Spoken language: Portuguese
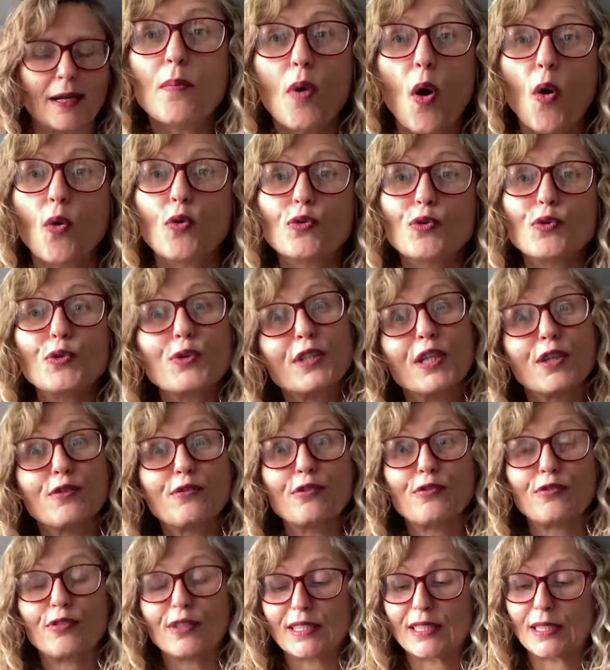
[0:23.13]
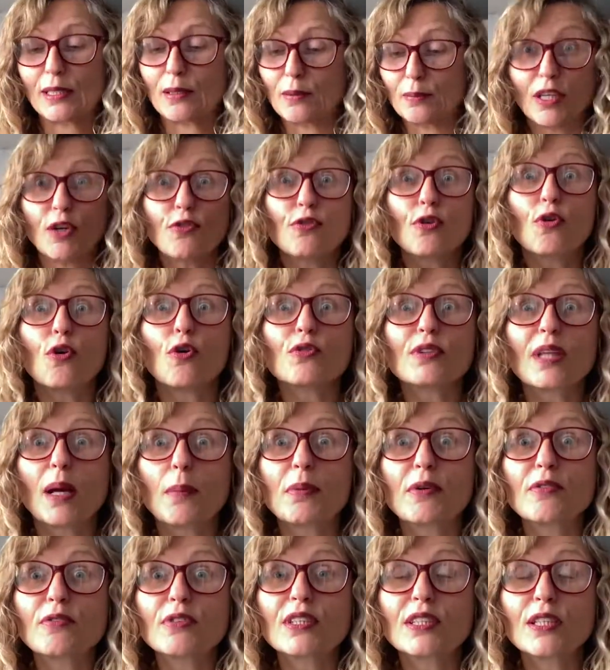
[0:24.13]
Bom, o que eu vou fazer? Eu vou contar
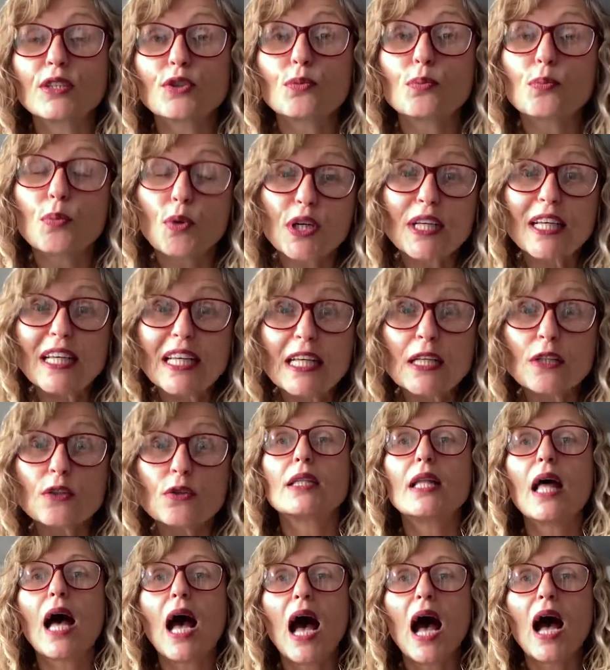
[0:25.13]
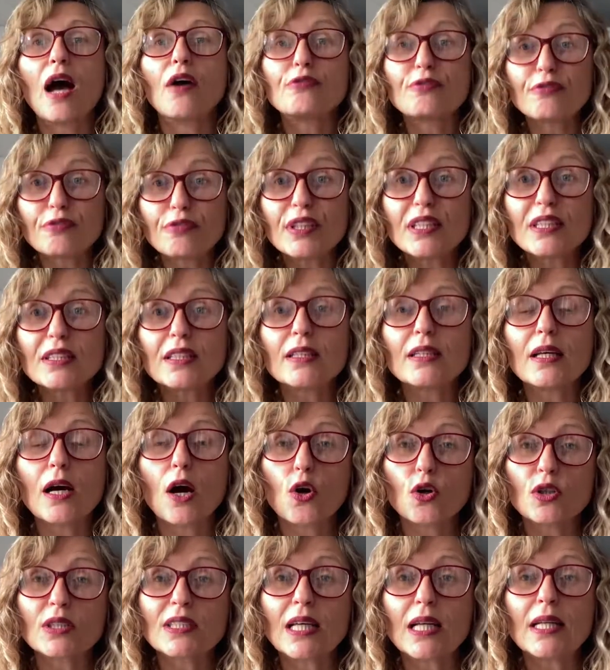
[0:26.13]
para vocês um pouquinho da vida da
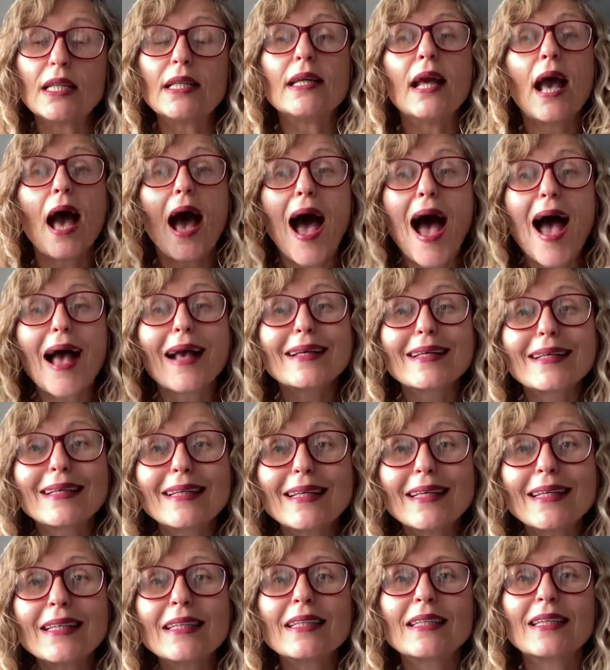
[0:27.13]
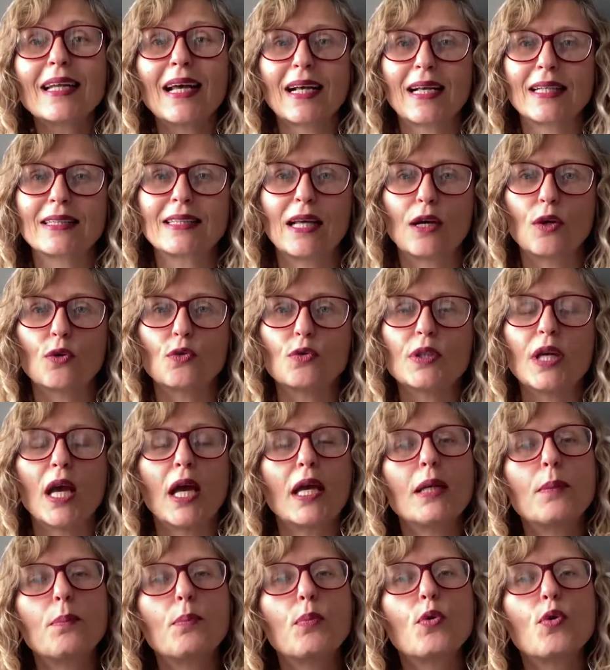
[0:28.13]
Rosalia aqui na Catalunha
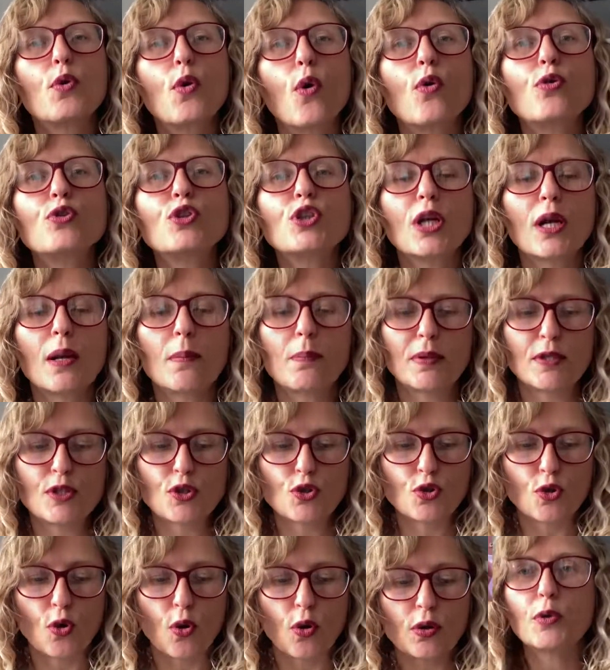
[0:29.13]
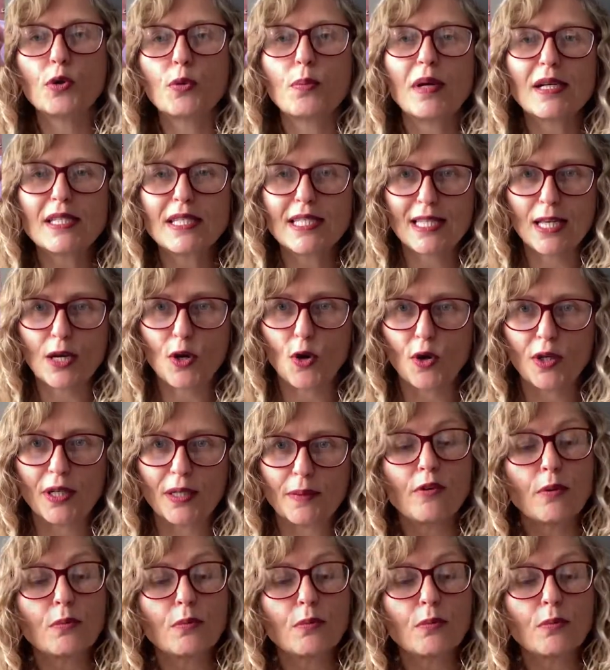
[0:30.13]
e por onde ela passou por Barcelona.